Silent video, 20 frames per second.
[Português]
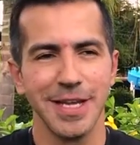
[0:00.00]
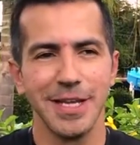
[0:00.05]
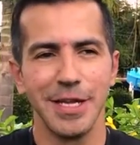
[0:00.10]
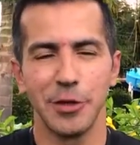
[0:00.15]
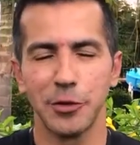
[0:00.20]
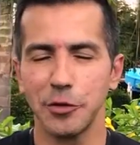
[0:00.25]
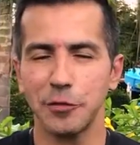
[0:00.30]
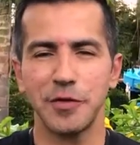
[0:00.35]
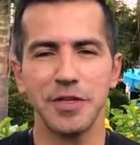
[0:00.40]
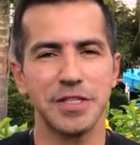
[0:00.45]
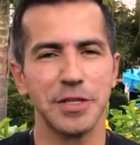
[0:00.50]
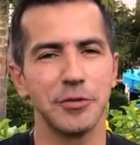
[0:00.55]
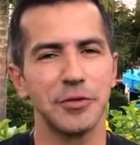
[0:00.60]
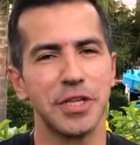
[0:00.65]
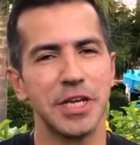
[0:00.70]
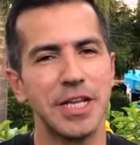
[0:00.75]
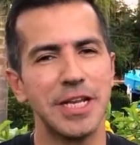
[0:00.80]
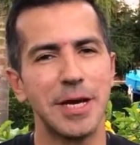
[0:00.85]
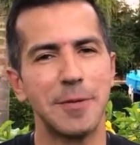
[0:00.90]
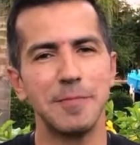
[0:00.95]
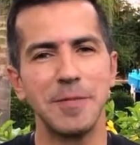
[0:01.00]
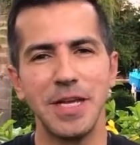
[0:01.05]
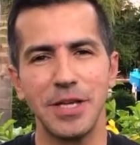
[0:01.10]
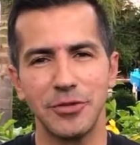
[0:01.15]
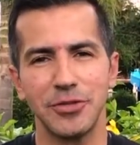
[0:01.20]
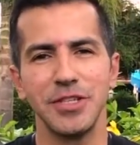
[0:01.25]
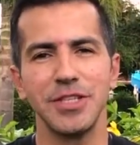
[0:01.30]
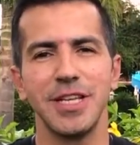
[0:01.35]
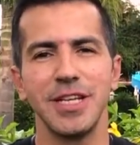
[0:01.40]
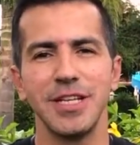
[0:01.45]
Eu estou fazendo um
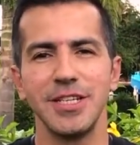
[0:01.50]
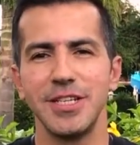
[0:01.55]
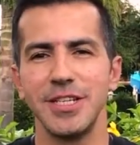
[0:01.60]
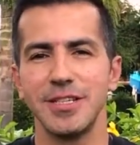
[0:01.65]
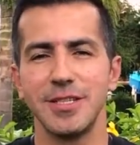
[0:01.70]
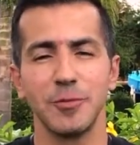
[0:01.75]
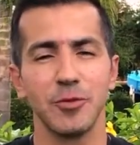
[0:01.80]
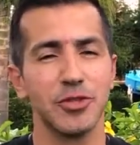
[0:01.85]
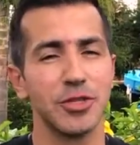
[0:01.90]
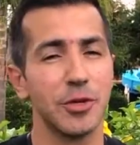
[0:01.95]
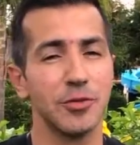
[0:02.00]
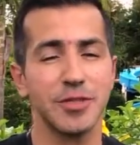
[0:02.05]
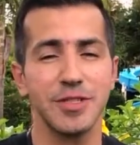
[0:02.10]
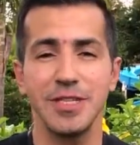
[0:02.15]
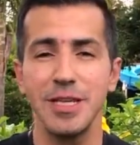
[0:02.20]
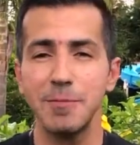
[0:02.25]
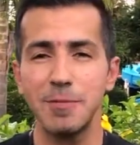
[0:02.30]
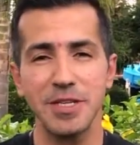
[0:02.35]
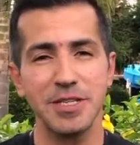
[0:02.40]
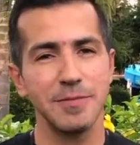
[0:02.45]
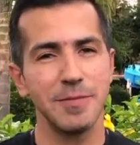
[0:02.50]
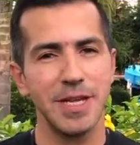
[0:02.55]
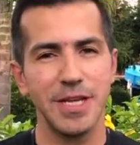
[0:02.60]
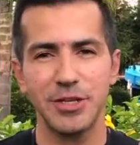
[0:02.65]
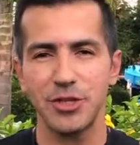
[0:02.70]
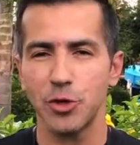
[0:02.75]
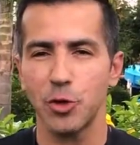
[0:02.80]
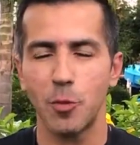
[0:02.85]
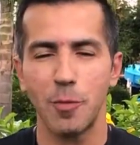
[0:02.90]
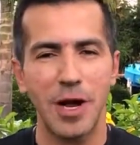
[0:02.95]
treinamento de inteligência emocional
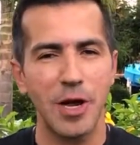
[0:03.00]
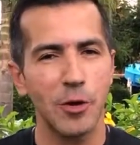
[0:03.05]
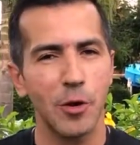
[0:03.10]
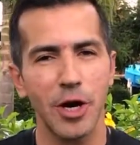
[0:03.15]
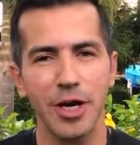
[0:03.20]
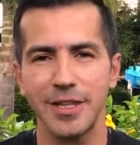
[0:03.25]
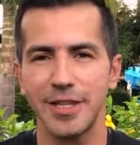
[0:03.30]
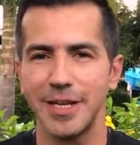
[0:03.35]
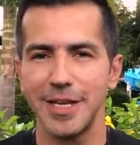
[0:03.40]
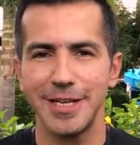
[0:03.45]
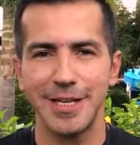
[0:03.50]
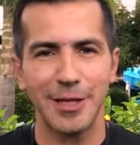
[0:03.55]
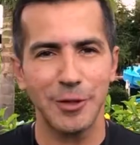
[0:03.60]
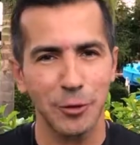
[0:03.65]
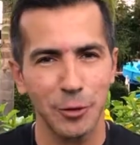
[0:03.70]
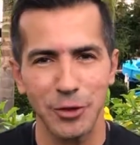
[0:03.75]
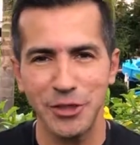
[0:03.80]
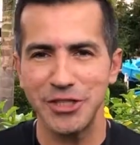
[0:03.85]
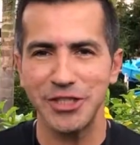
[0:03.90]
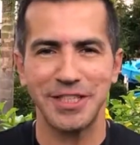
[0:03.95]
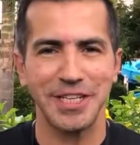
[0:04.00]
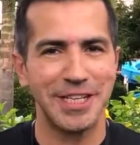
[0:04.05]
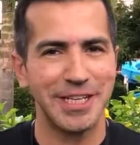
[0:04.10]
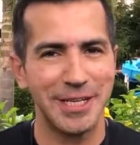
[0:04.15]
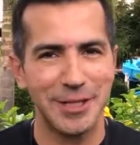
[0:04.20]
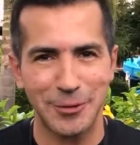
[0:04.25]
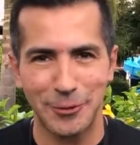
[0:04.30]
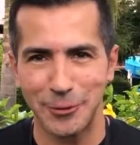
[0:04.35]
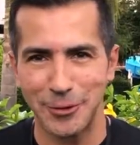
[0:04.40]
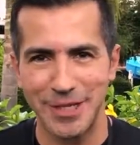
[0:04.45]
simplesmente com o maior treinador de
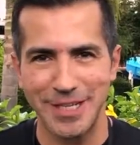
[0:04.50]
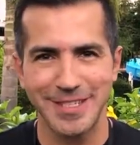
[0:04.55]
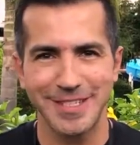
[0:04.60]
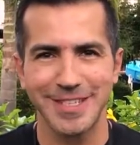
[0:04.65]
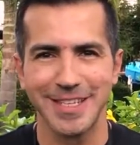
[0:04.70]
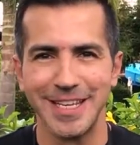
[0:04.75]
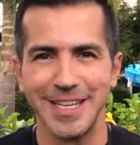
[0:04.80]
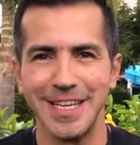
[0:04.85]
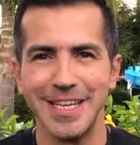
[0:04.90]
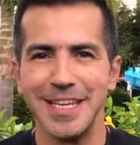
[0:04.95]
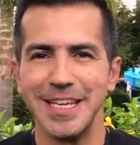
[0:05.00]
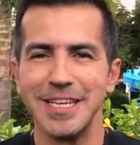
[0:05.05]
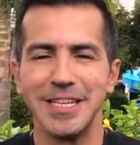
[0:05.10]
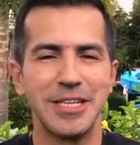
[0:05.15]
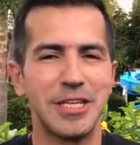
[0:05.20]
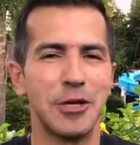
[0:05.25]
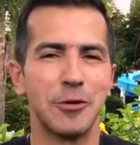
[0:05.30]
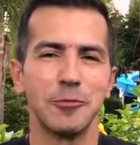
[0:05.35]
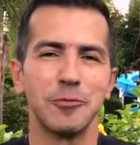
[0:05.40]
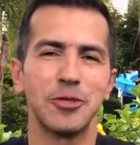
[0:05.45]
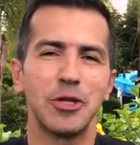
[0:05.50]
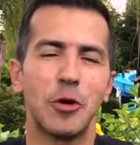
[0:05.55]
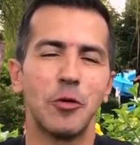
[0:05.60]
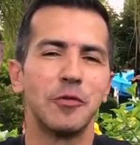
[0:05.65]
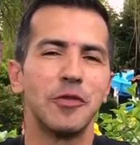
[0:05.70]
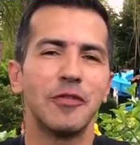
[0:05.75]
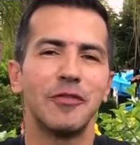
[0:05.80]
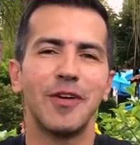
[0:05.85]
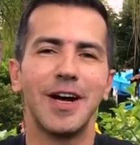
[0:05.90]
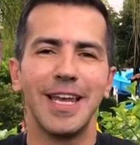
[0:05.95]
treinadores que eu já
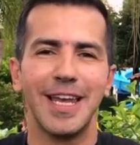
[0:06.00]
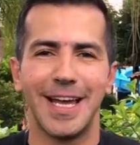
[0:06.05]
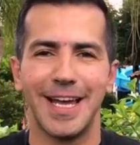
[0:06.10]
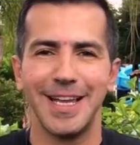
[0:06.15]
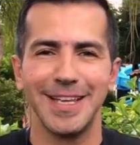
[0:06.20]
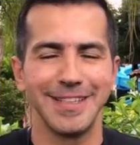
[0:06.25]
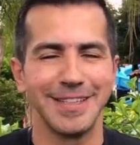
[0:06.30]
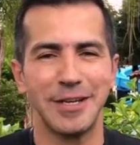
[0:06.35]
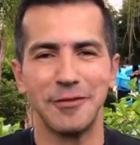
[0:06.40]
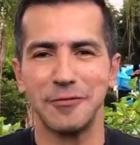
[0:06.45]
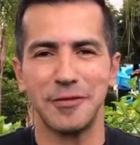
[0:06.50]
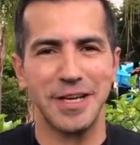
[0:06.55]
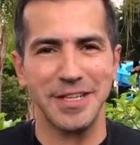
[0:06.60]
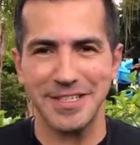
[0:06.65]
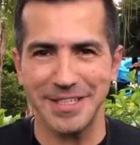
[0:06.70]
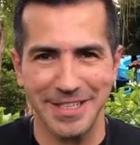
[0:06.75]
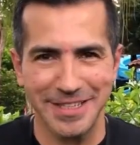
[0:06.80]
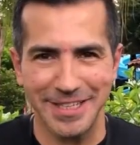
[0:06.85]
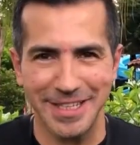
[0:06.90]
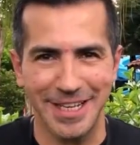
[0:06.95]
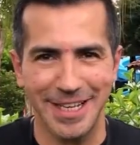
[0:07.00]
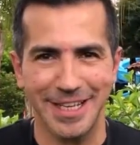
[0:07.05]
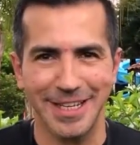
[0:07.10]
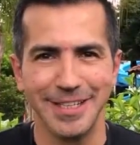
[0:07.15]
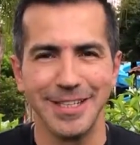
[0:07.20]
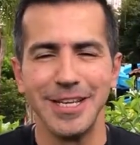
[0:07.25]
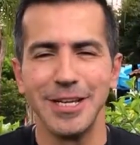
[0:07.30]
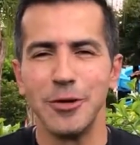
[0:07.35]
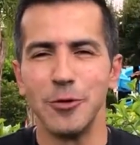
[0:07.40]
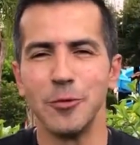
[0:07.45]
ouvi falar na face da Terra.